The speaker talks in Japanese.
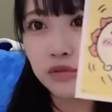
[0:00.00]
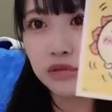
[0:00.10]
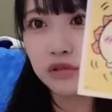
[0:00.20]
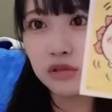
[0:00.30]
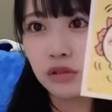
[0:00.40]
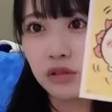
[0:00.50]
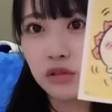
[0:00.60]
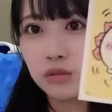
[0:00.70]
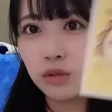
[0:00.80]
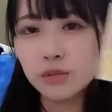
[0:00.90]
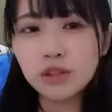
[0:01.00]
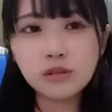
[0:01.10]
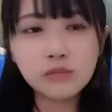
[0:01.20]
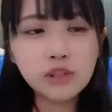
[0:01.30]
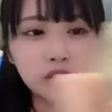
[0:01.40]
このシーサーなんか見
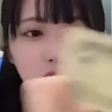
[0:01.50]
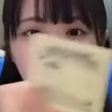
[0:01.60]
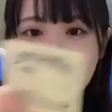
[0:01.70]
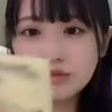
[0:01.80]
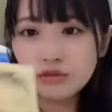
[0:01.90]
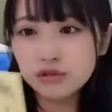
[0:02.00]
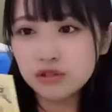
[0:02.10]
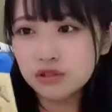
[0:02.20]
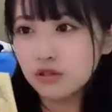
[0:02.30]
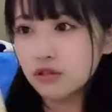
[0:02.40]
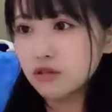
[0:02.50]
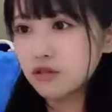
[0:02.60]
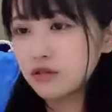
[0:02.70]
て見てないかもこのシーサー